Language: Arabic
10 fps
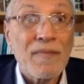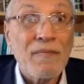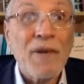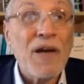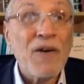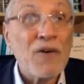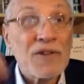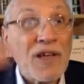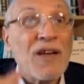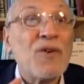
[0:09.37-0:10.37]
ما
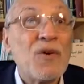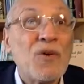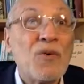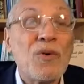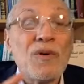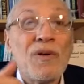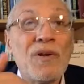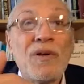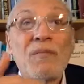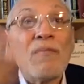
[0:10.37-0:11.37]
ينقص أنه يكون
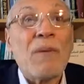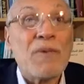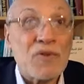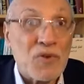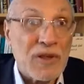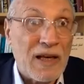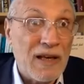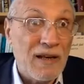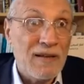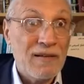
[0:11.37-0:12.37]
ما منصوص
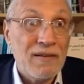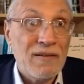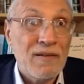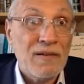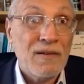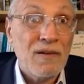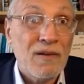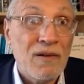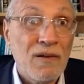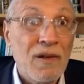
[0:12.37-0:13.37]
عليه
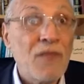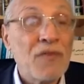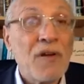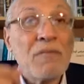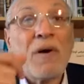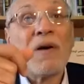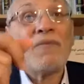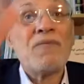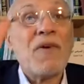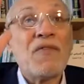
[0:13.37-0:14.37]
افترض ما
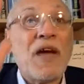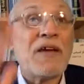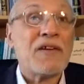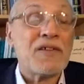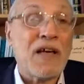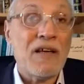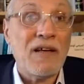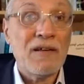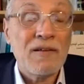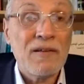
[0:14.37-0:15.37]
ما في أي نص
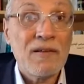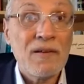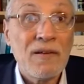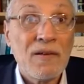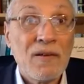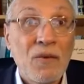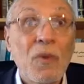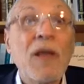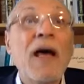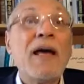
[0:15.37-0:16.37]
عليه
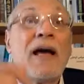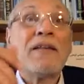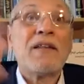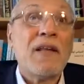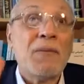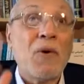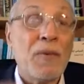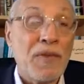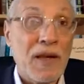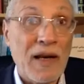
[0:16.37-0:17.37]
ولا أي حديث
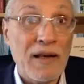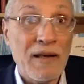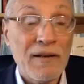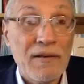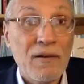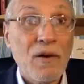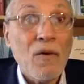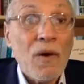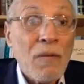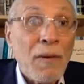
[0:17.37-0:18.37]
نبوي مثلا عليه
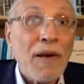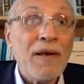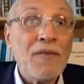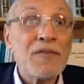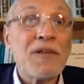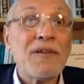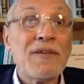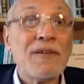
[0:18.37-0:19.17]
هو الإمام علي نفسه